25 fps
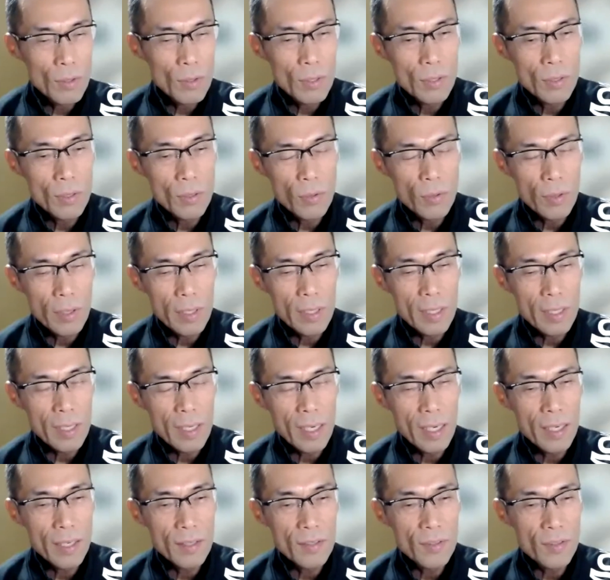それに
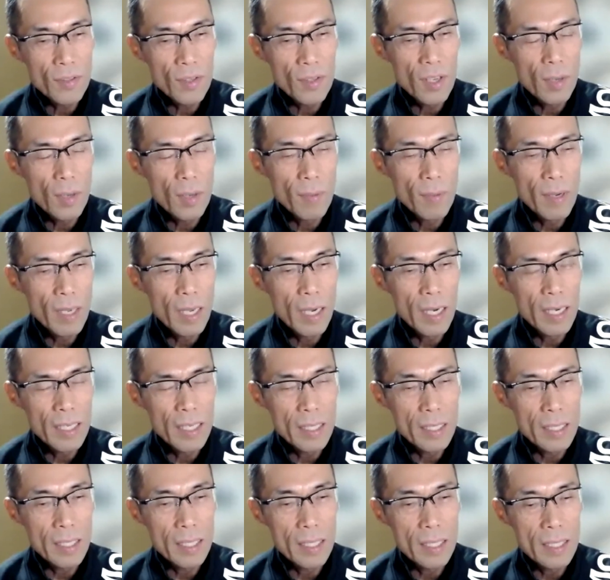関して言えば、やは
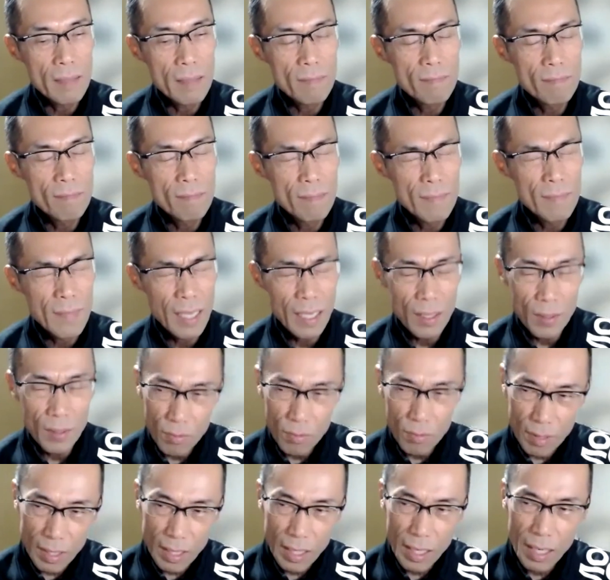り、うん、なんて
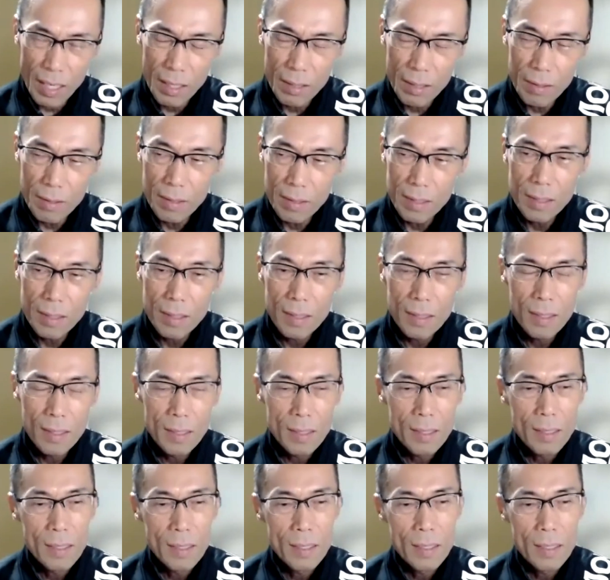いうかな。
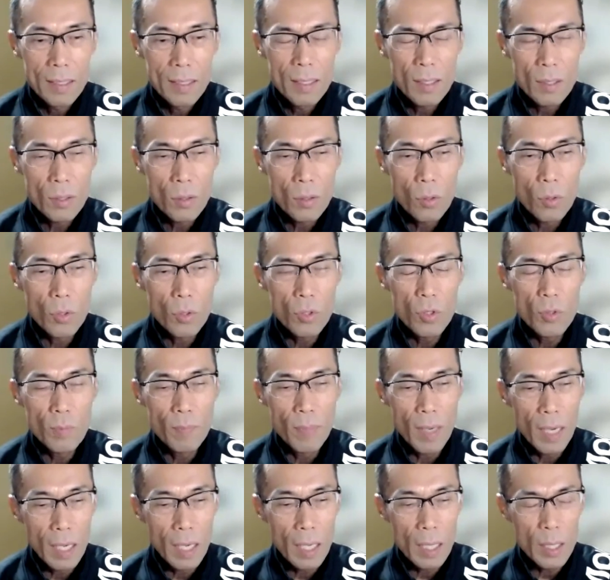そういう
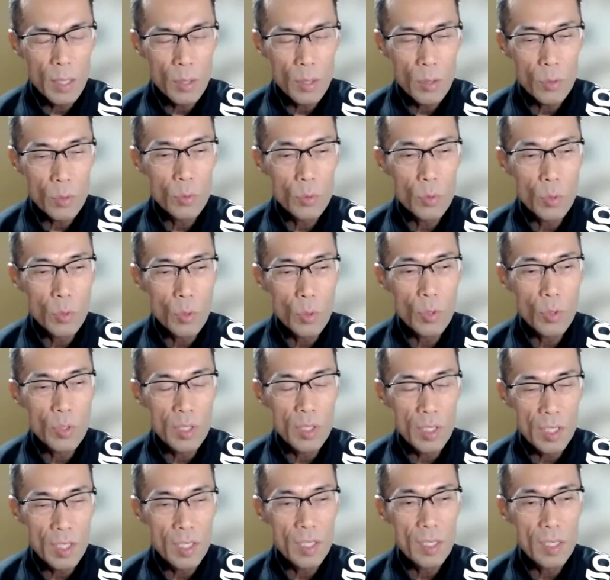バーンとくる子
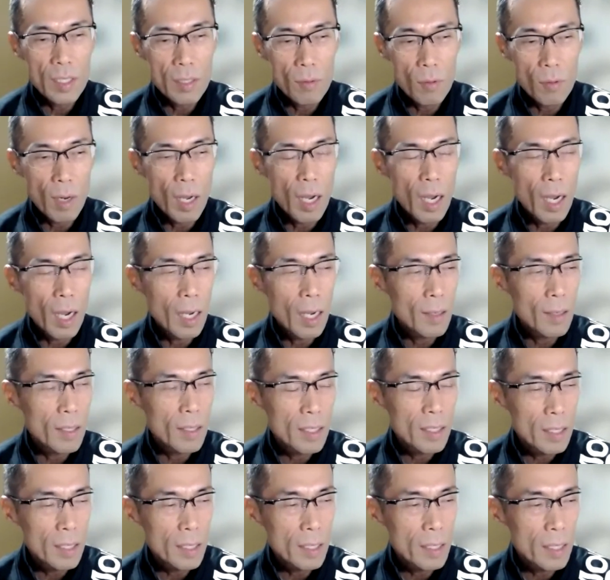に、ほら、
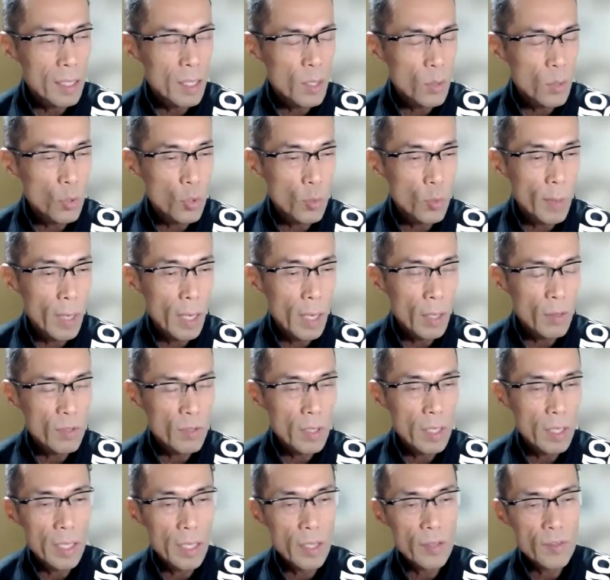いい言葉ある
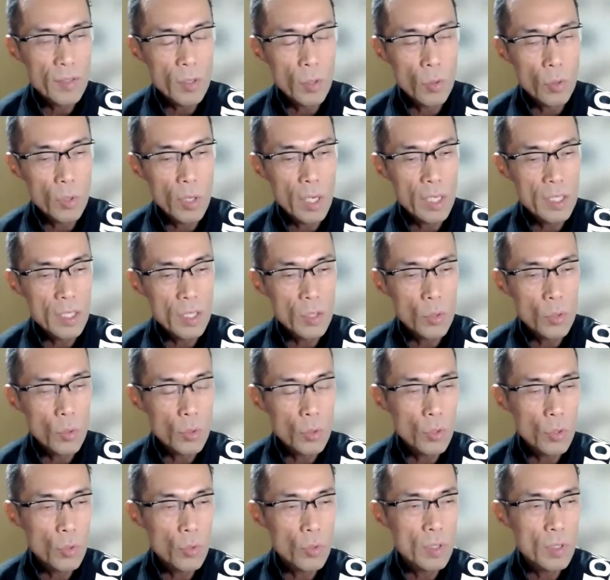じゃないですか。同じ土
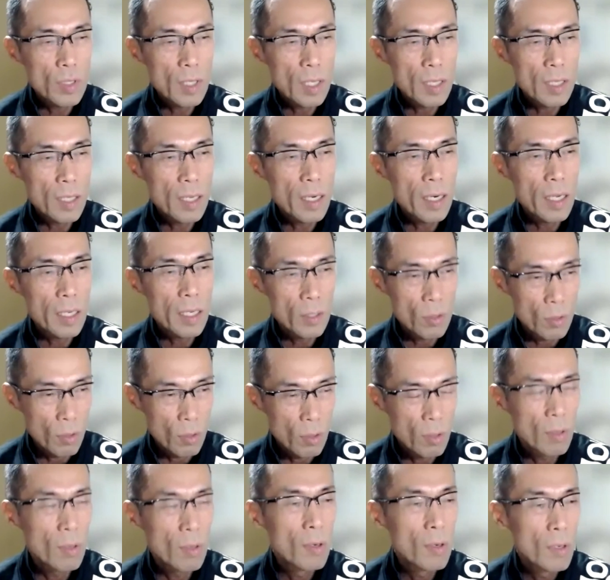俵に立たないと。
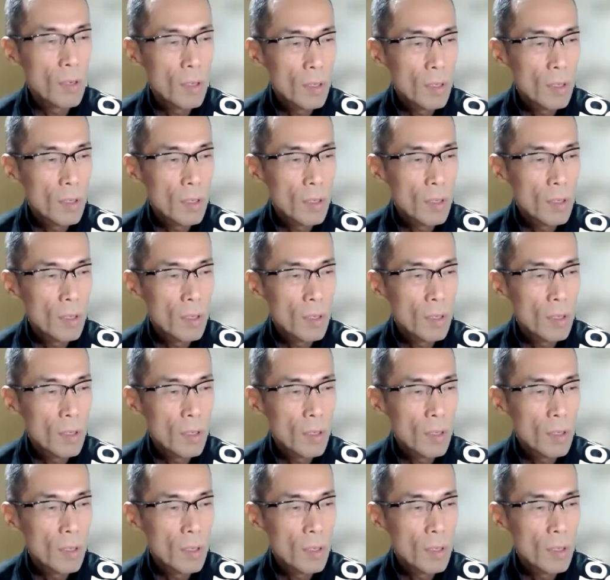う